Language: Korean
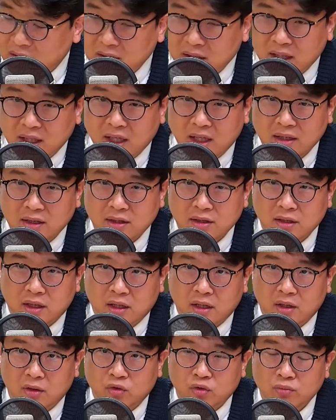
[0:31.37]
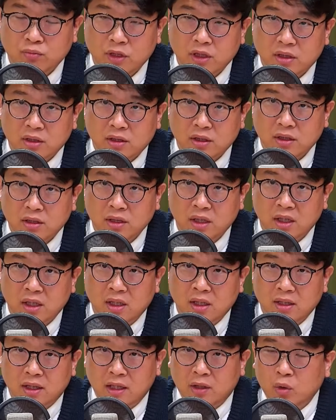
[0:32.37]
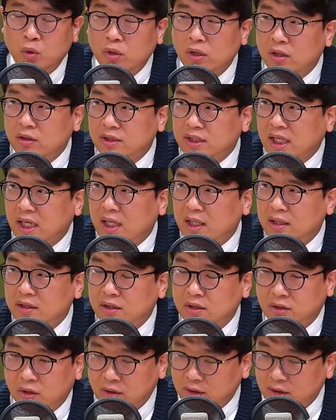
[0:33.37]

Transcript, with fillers: 근데 어, 국민들은 대통령제 하에서